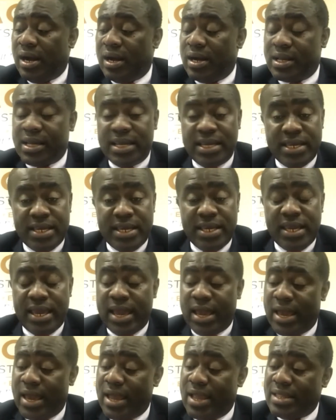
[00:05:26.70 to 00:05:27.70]
qui
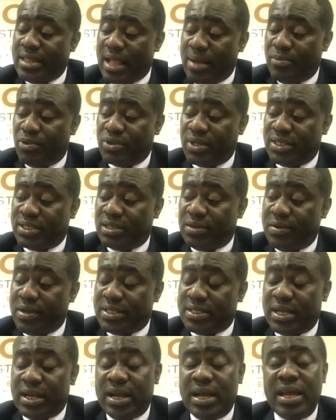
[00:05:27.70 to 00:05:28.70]
est dans mon
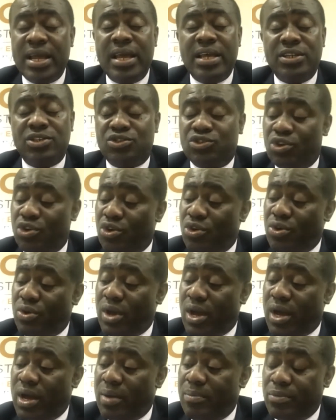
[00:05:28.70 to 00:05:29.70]
district, ce
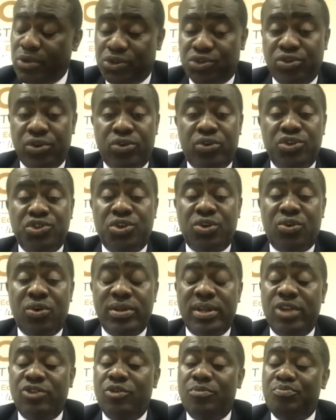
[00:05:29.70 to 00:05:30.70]
monsieur que je
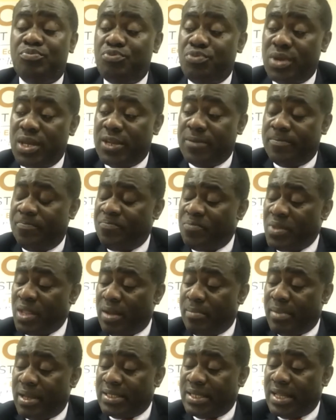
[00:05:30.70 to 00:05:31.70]
connais depuis
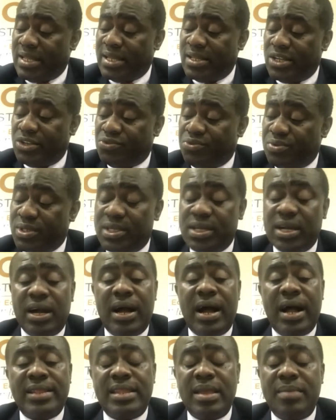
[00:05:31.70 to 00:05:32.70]
mes années d'étudiant
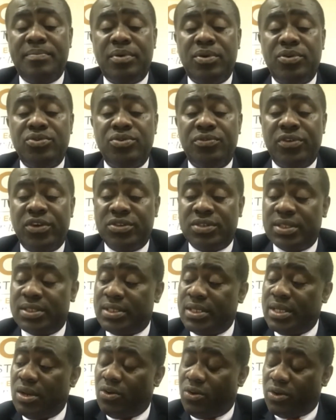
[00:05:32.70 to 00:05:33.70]
à Temple
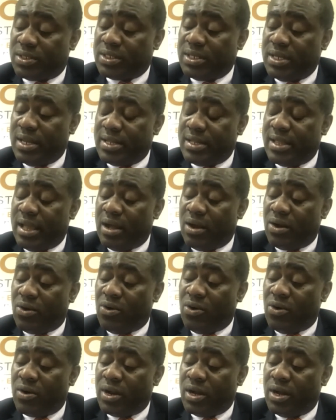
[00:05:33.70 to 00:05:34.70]
University, lorsqu'il était
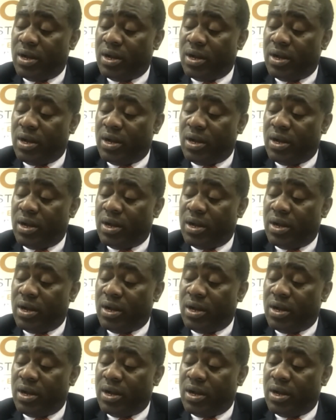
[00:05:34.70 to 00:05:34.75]
encore